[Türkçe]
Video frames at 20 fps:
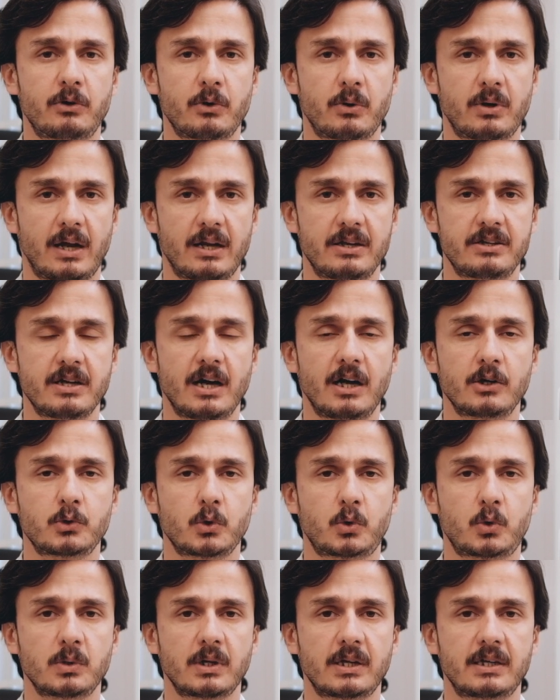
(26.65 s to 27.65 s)
gören yağ
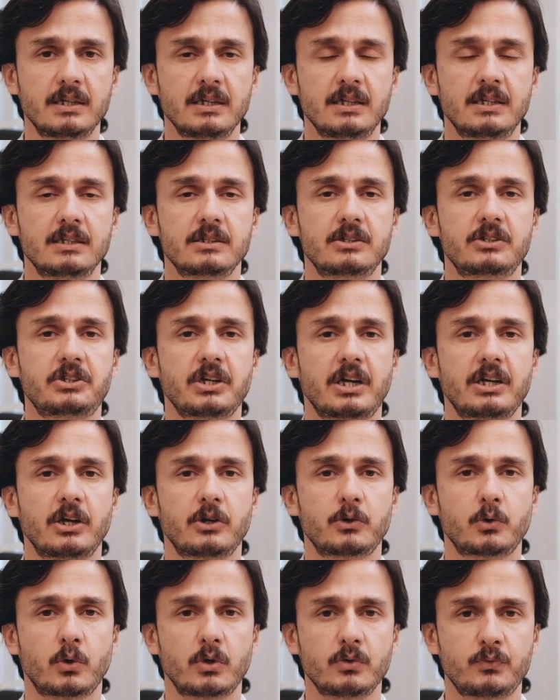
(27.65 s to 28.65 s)
dokuları
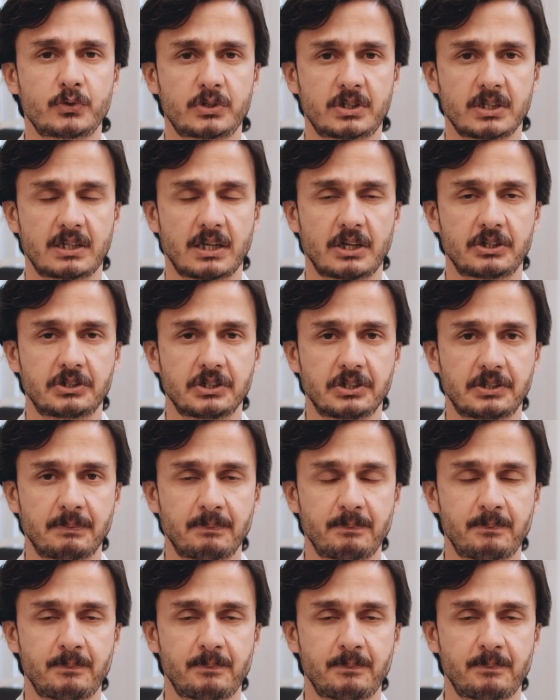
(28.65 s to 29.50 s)
dışarıya doğru fıtıklaşır.